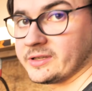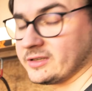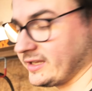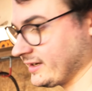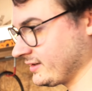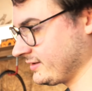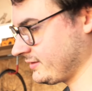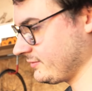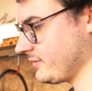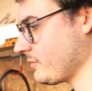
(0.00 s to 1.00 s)
In die leere
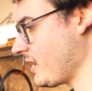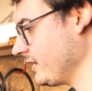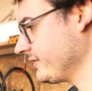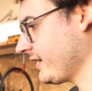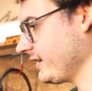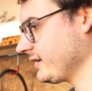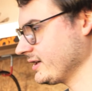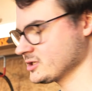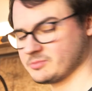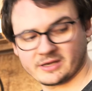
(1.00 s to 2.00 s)
Kiste werden wir mal alle Teile
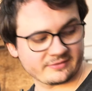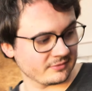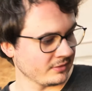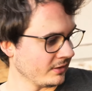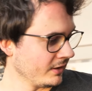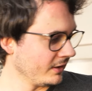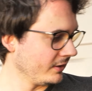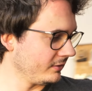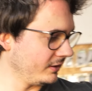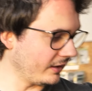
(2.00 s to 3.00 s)
reinschmeißen,
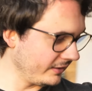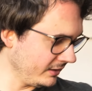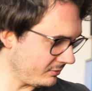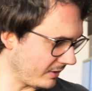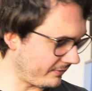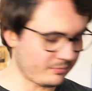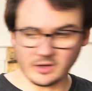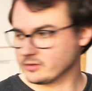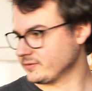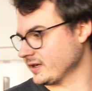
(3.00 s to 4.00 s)
die dann nicht mehr
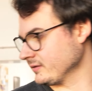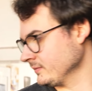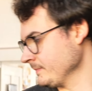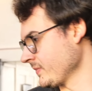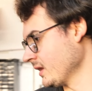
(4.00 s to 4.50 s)
verbaut werden.